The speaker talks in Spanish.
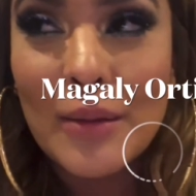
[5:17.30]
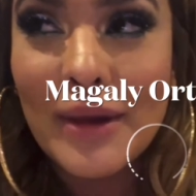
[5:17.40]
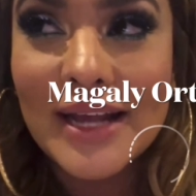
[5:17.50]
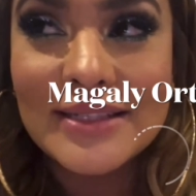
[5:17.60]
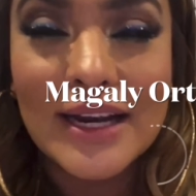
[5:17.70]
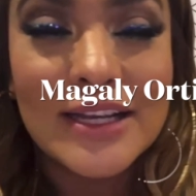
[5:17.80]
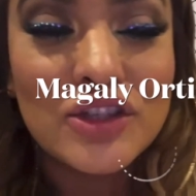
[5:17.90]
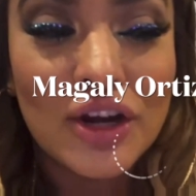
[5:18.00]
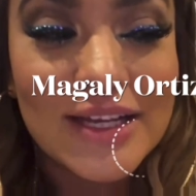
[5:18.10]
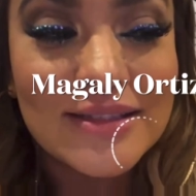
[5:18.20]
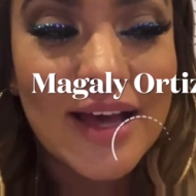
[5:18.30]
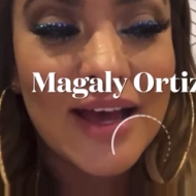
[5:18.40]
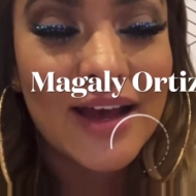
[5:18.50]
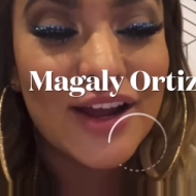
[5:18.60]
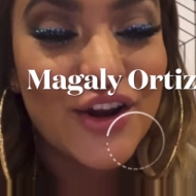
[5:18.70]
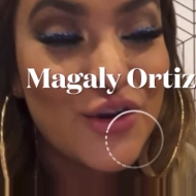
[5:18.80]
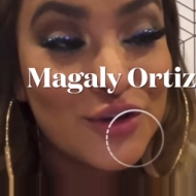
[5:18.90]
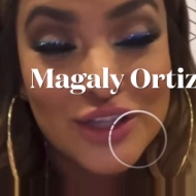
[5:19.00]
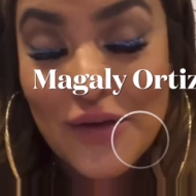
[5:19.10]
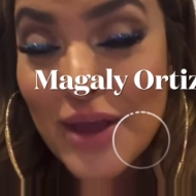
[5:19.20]
Para serles honesta,
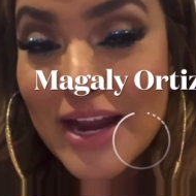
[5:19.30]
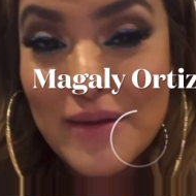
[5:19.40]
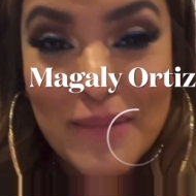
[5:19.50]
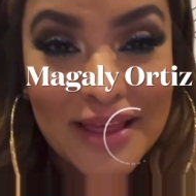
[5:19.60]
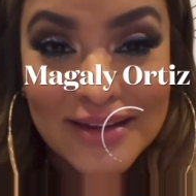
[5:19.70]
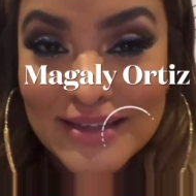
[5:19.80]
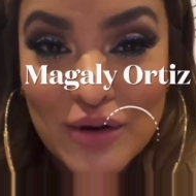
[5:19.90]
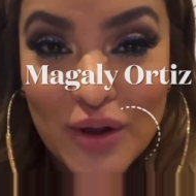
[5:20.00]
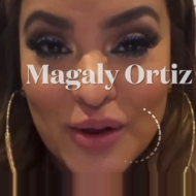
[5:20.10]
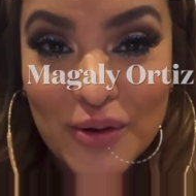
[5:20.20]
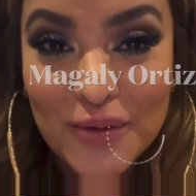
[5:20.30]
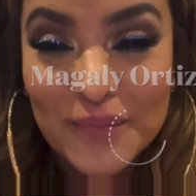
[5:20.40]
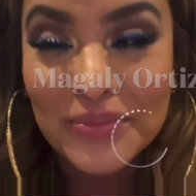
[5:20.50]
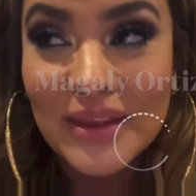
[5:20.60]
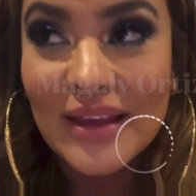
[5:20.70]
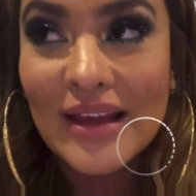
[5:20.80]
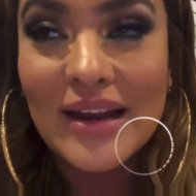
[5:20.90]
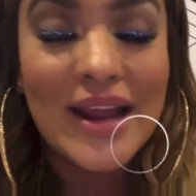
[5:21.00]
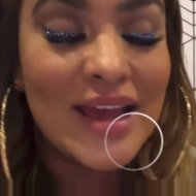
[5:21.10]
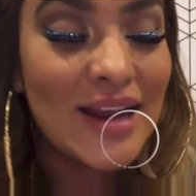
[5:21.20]
no sabía ni madres del juego.
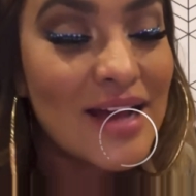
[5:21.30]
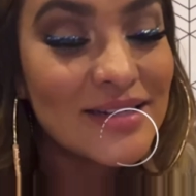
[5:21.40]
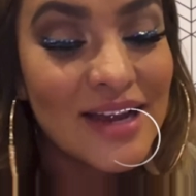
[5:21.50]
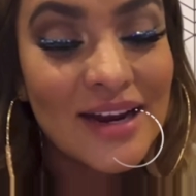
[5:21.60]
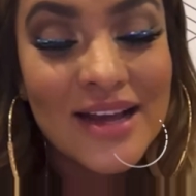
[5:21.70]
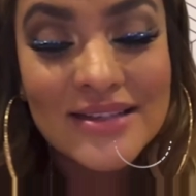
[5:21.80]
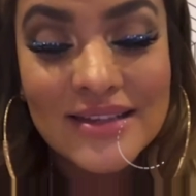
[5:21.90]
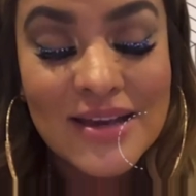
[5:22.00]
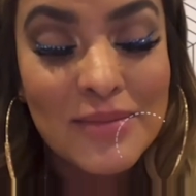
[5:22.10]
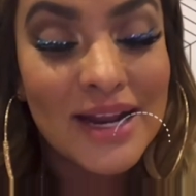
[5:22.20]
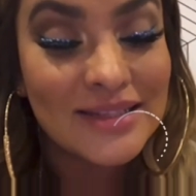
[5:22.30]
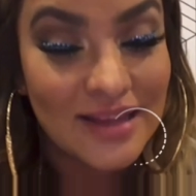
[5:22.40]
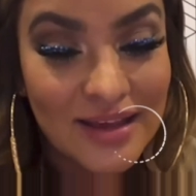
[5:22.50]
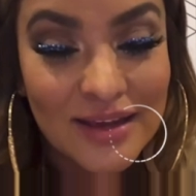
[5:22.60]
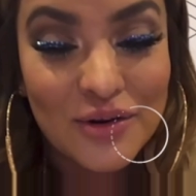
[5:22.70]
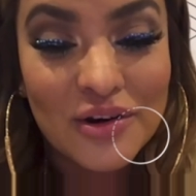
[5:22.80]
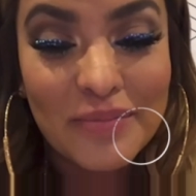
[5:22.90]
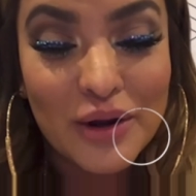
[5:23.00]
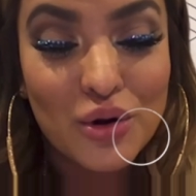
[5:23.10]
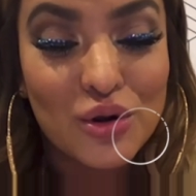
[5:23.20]
Leí las reglas y me las leyeron,
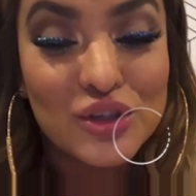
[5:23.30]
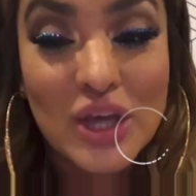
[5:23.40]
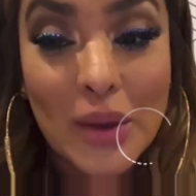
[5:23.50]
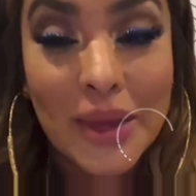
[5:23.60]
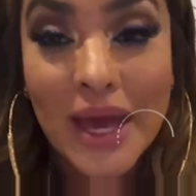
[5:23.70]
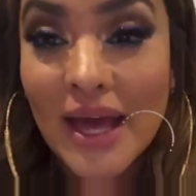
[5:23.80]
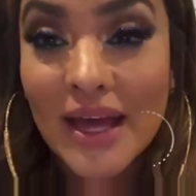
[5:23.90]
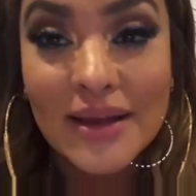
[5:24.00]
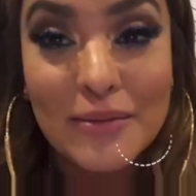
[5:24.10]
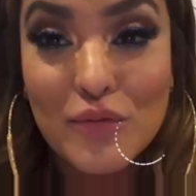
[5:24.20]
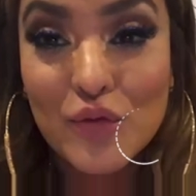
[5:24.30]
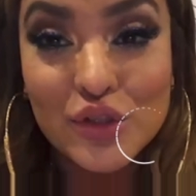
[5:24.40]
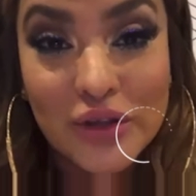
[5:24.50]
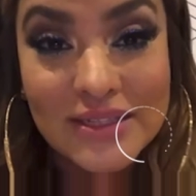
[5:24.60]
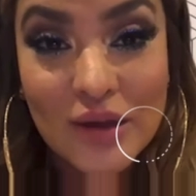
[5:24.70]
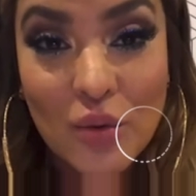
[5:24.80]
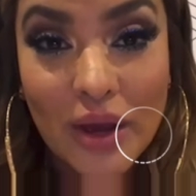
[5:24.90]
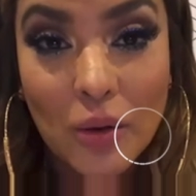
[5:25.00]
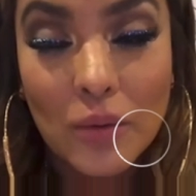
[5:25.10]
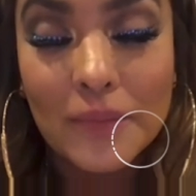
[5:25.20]
pero no sabía mucho de este
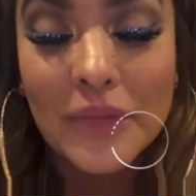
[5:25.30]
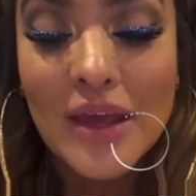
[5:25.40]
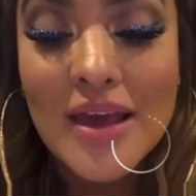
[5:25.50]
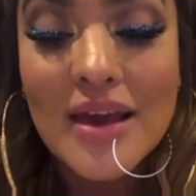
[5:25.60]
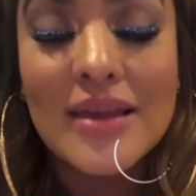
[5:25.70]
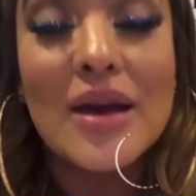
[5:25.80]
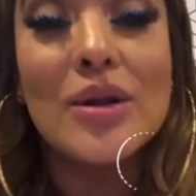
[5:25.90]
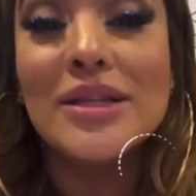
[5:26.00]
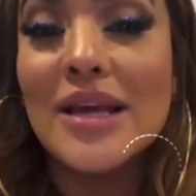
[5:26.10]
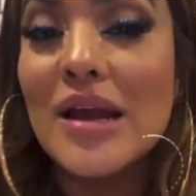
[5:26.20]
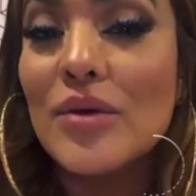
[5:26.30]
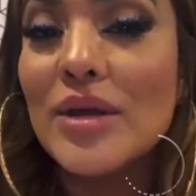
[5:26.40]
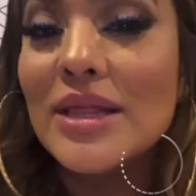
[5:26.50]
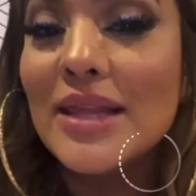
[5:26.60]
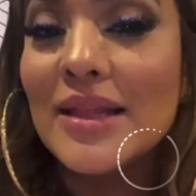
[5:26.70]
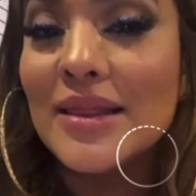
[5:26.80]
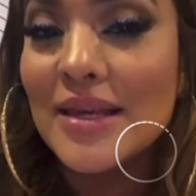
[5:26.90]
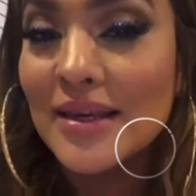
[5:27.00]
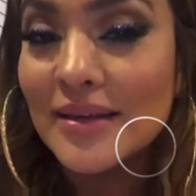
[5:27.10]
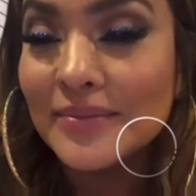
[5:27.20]
juego. Y ahorita ya lo
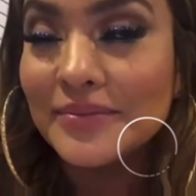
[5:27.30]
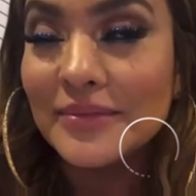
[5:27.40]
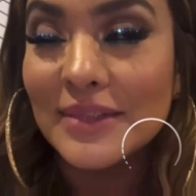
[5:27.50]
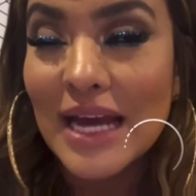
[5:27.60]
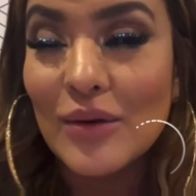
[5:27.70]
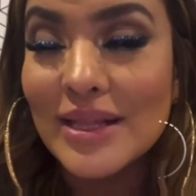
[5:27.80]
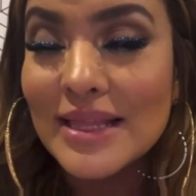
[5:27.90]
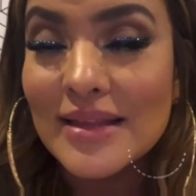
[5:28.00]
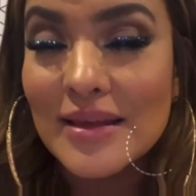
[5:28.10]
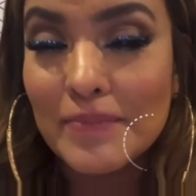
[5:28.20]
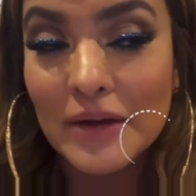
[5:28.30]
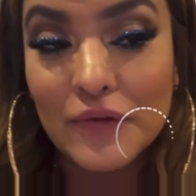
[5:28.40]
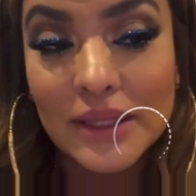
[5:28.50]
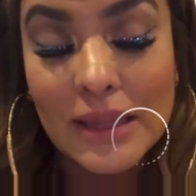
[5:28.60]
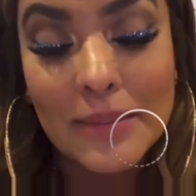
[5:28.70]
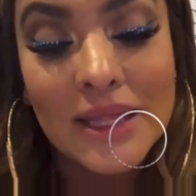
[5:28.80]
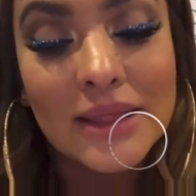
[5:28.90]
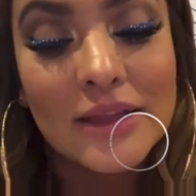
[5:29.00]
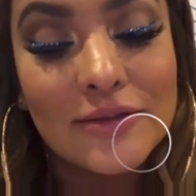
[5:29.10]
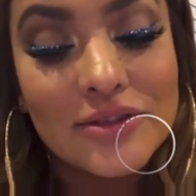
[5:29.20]
entendí, ya lo entendí
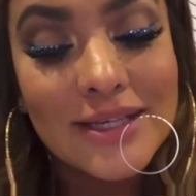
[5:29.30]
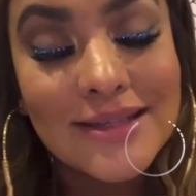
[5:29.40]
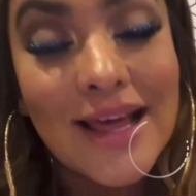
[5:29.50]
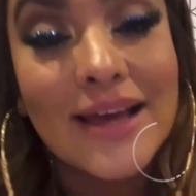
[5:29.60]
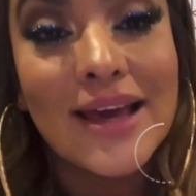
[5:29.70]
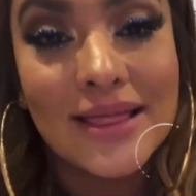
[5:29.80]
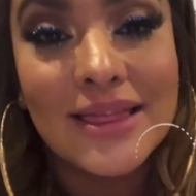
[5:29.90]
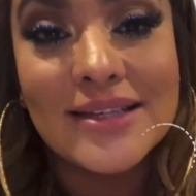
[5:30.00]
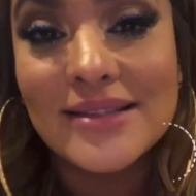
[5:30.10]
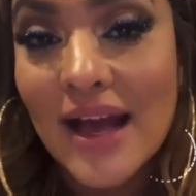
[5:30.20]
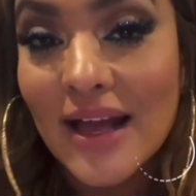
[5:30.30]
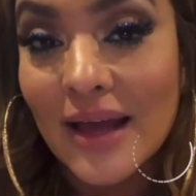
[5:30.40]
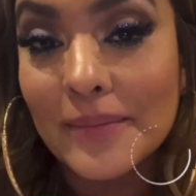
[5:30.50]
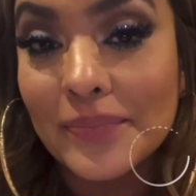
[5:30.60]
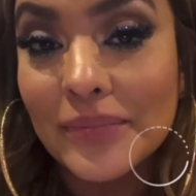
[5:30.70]
perfectamente. Entonces la gente saca,